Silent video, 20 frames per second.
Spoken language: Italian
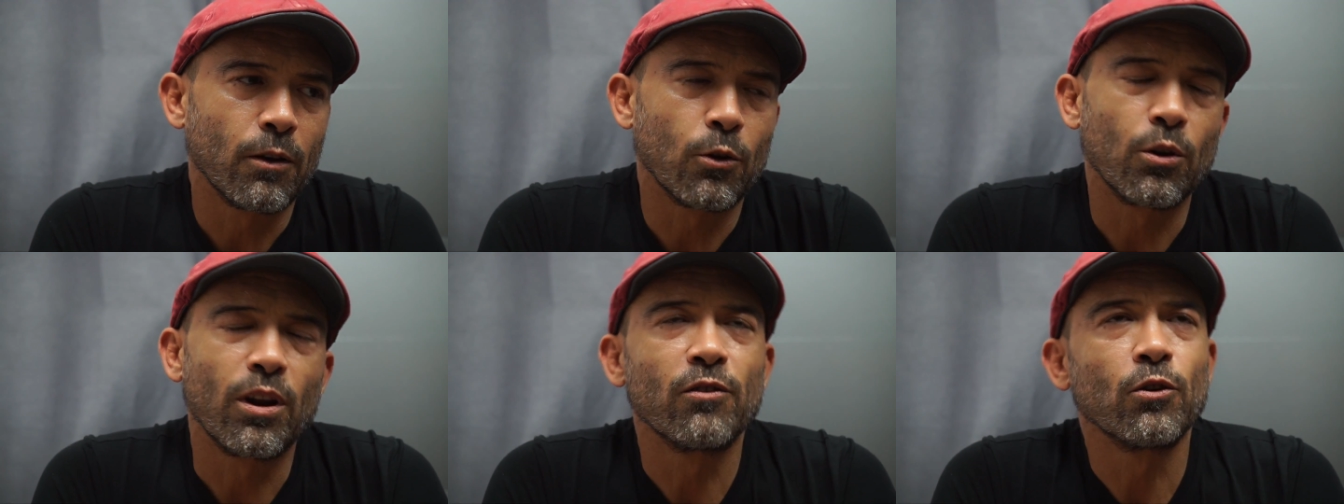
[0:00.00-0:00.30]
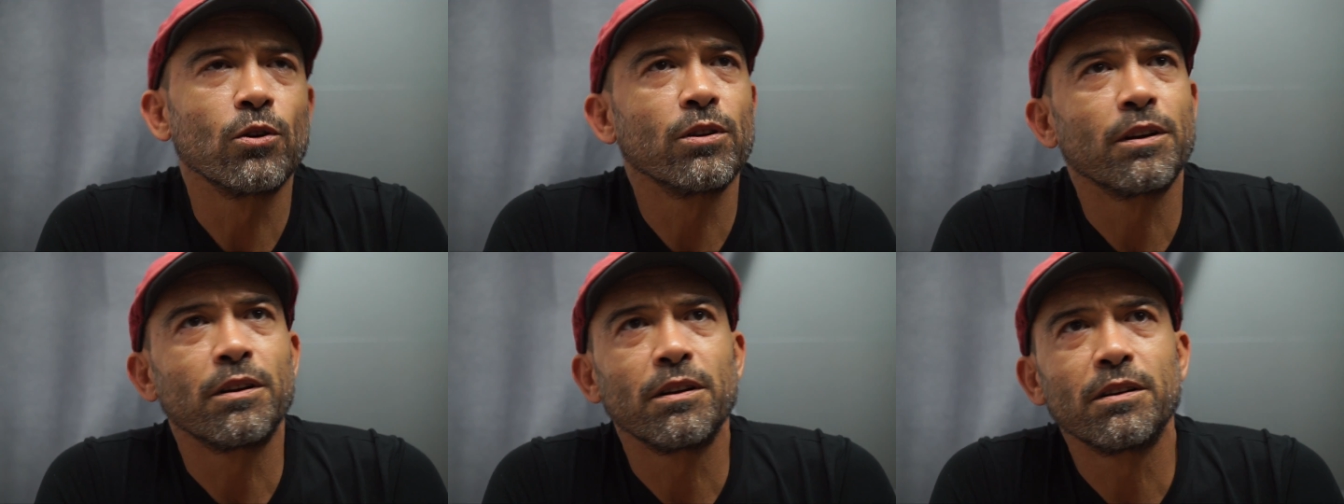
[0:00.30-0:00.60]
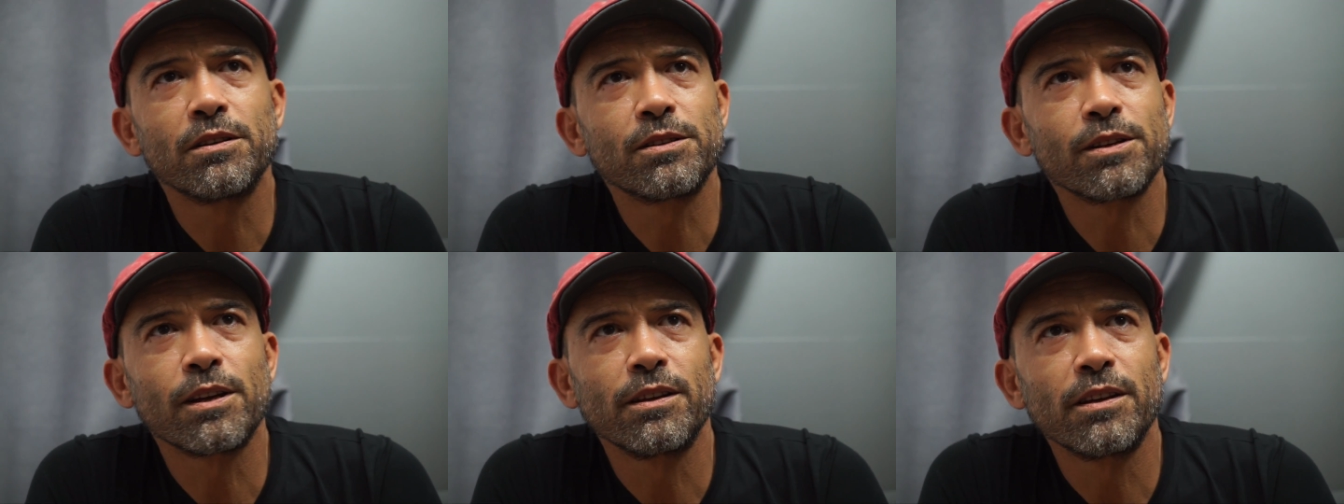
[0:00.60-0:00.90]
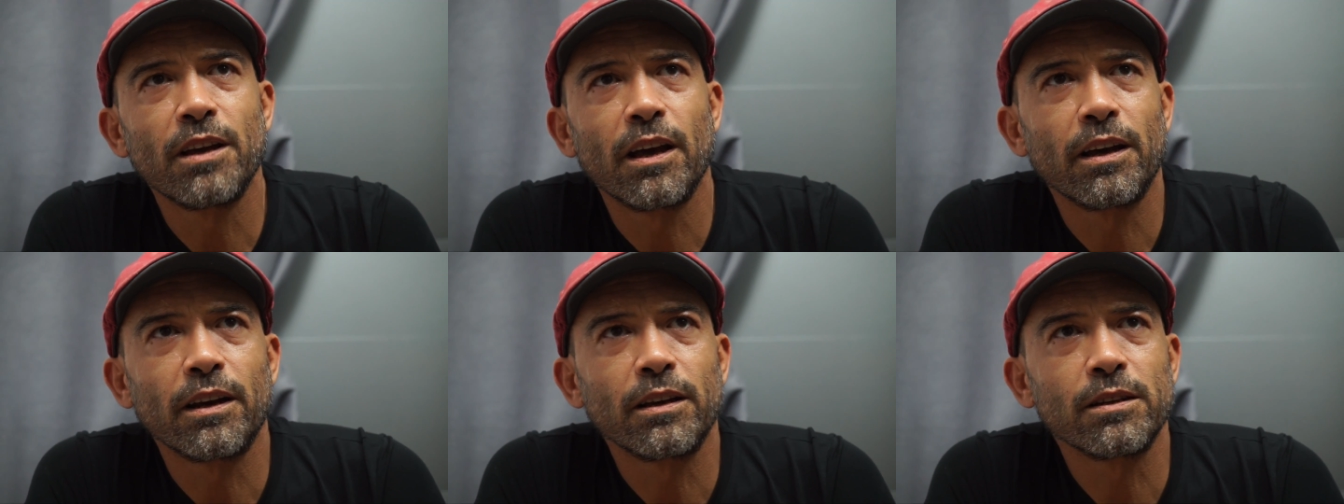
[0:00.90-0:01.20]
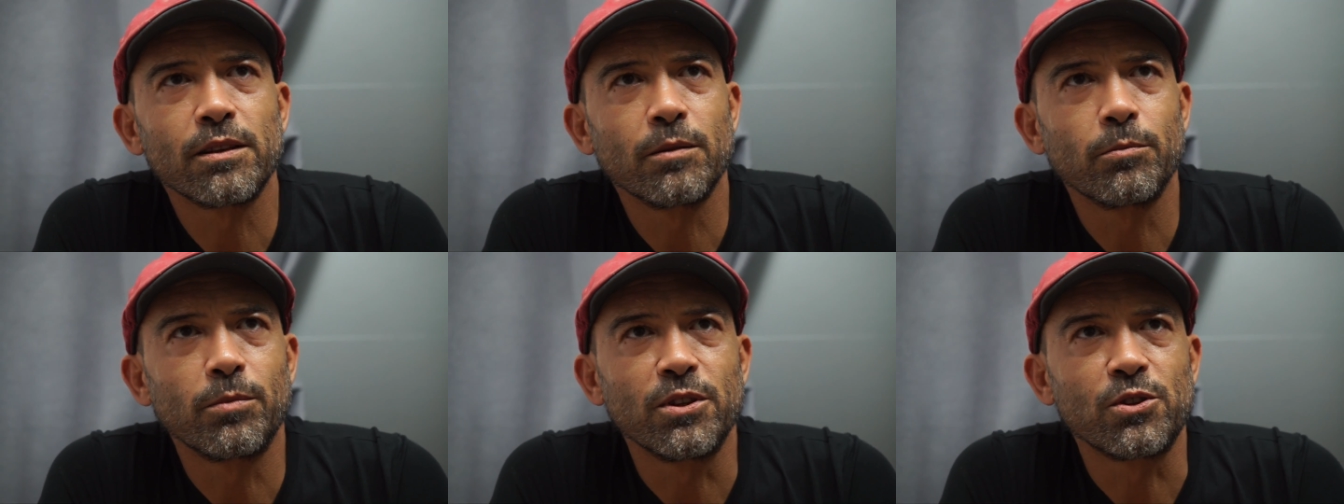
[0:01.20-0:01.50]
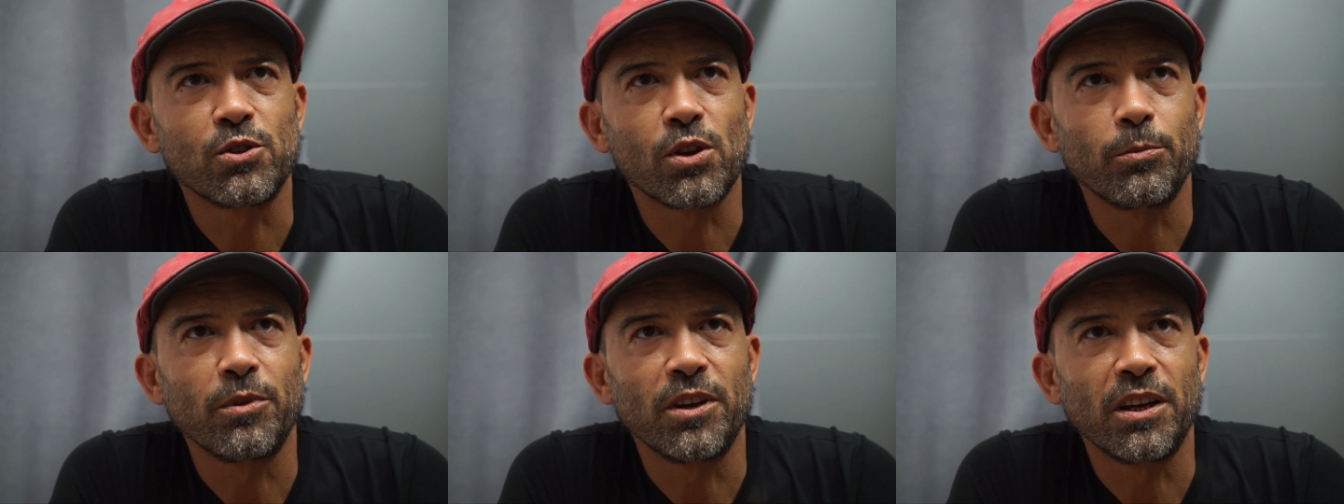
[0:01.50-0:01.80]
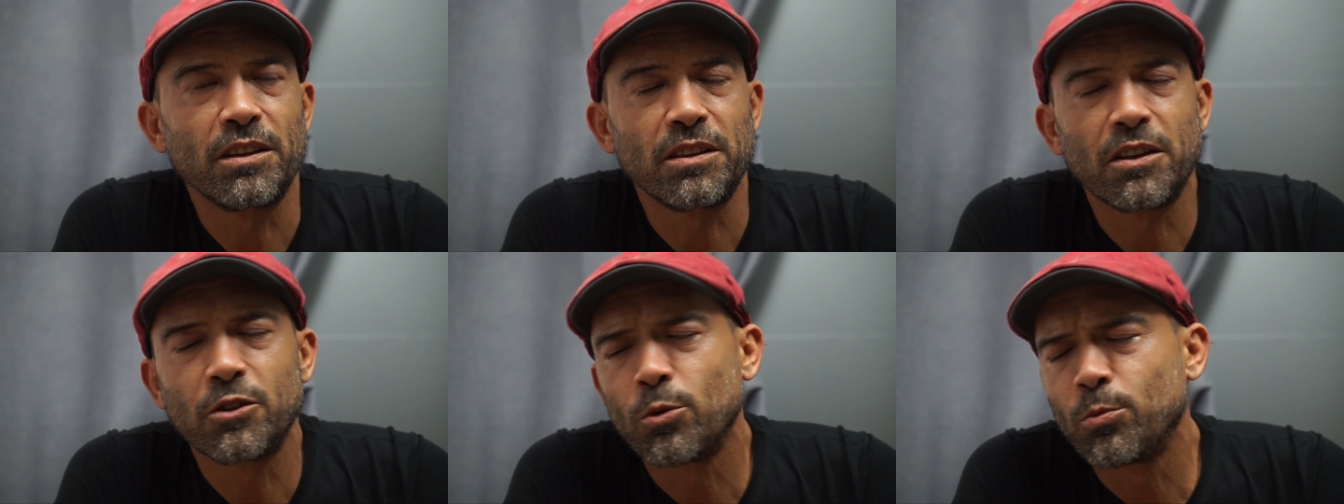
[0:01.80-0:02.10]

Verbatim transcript: con la voglia di disegnare semplicemente,